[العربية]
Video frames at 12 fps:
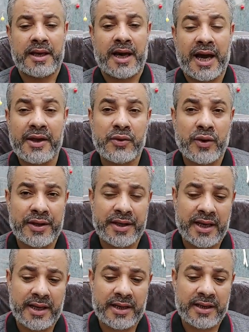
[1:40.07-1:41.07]
حيث
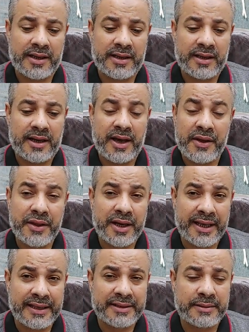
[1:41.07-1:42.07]
أن هذا
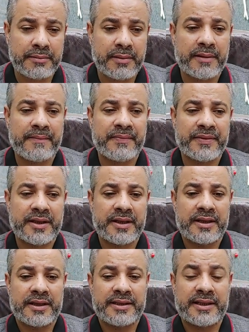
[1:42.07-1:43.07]
الاسم
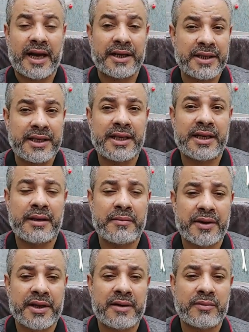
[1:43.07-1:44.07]
تحديدا
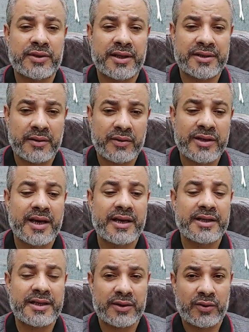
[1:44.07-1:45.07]
للمرأة المتزوجة
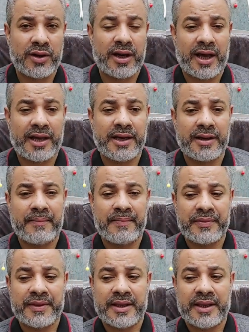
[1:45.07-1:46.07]
يدل على
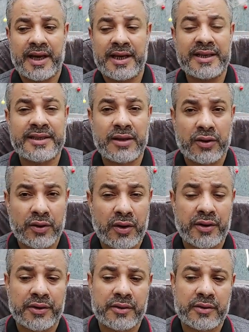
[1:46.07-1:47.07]

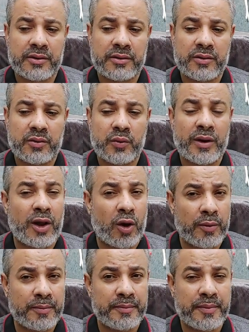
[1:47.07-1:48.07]
الاستقرار
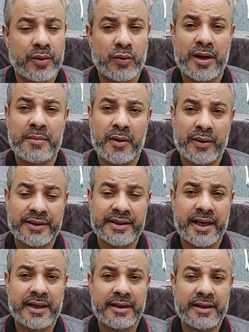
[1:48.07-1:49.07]
والحب
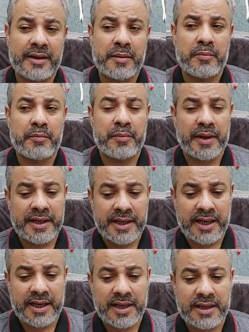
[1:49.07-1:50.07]
والمودة
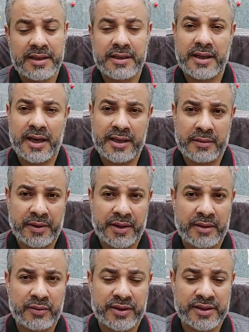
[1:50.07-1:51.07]
بينها أي
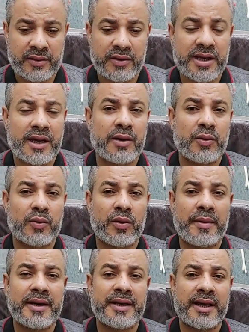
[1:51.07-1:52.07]
المرأة المتزوجة
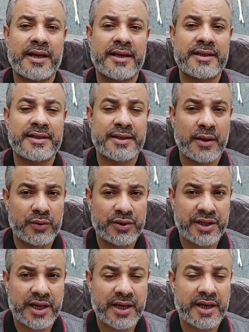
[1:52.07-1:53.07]
وبين
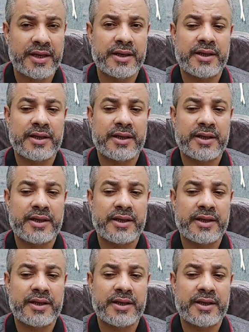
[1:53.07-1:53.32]
زوجها